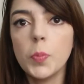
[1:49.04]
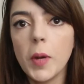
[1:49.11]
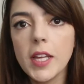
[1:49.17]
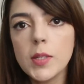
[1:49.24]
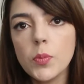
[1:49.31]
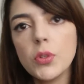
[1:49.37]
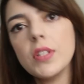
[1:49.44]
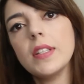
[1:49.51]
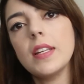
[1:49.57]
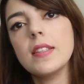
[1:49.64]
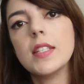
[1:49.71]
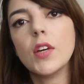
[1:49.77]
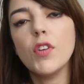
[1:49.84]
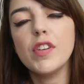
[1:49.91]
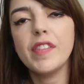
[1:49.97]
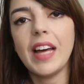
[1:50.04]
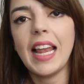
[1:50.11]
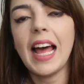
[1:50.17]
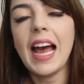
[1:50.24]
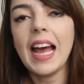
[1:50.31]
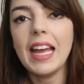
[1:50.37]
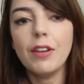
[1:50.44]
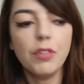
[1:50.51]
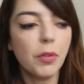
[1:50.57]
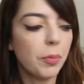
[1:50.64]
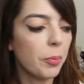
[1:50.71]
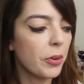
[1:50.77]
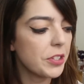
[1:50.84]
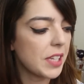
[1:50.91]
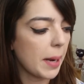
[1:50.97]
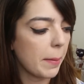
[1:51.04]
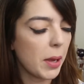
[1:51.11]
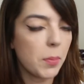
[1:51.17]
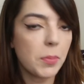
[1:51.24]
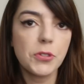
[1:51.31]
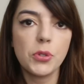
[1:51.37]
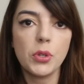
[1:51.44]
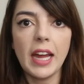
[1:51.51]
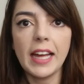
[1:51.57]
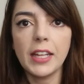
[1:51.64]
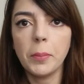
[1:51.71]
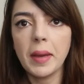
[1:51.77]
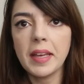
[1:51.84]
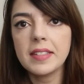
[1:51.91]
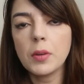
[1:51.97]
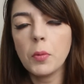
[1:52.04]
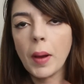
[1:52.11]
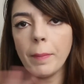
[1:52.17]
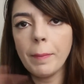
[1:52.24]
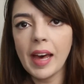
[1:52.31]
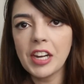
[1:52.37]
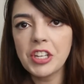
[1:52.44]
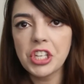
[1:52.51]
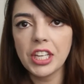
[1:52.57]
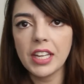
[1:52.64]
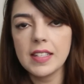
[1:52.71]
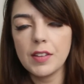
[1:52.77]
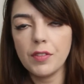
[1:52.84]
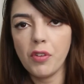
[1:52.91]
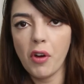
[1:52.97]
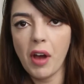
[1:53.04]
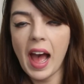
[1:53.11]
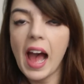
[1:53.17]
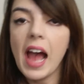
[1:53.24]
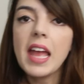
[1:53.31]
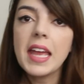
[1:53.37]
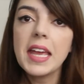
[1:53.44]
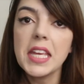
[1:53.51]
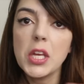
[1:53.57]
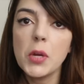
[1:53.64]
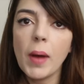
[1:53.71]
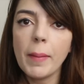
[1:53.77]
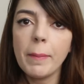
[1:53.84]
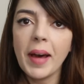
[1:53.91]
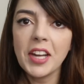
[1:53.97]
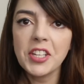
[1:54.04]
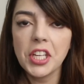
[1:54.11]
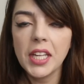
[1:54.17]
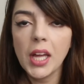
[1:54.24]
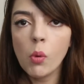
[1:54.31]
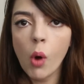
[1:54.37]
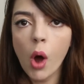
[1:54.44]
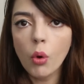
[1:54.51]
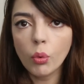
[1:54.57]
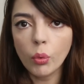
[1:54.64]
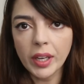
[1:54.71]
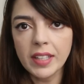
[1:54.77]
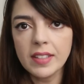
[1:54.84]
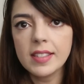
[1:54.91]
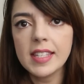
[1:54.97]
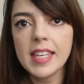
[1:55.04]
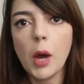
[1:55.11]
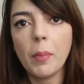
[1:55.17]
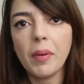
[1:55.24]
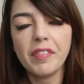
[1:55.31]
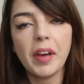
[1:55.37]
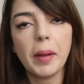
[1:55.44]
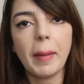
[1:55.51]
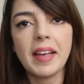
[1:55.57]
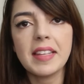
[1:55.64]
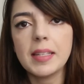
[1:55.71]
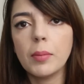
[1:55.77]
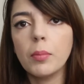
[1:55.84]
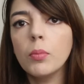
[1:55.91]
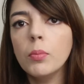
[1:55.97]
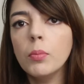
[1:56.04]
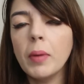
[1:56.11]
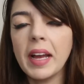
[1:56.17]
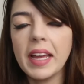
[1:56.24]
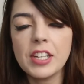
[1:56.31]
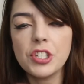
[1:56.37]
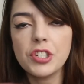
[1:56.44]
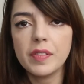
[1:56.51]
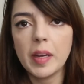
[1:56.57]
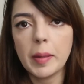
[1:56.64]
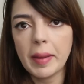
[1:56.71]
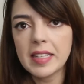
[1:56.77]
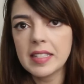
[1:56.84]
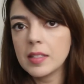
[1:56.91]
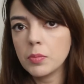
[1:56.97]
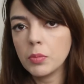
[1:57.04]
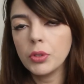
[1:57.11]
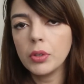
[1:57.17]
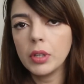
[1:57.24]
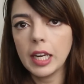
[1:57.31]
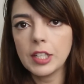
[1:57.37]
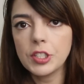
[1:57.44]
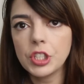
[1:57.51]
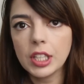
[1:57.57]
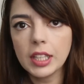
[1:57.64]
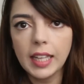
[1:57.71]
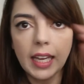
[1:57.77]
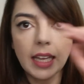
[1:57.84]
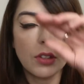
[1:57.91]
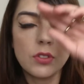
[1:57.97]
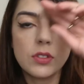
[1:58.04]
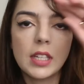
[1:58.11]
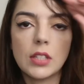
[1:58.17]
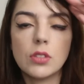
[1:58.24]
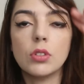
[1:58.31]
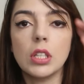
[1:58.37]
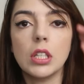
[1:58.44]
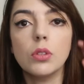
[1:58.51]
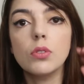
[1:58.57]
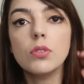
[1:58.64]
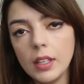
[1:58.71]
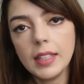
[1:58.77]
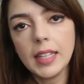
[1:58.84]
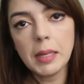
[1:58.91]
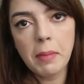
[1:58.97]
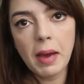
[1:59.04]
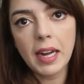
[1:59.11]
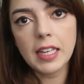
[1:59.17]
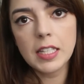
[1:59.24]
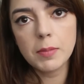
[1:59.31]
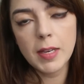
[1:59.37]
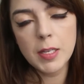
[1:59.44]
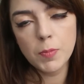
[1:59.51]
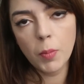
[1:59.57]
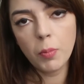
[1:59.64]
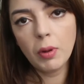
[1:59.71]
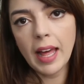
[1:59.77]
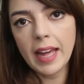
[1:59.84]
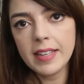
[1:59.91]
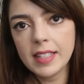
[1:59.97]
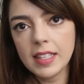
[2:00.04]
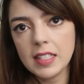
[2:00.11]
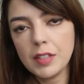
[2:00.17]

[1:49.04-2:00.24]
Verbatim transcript: próximos itens que eu vou falar, eu vou mostrar meio misturado, mas uma parte é da Sephora e uma parte é da Walgreens, que é uma farmácia, uma rede de farmácias muito grande que tem nos Estados Unidos. E tem marcas mais populares que a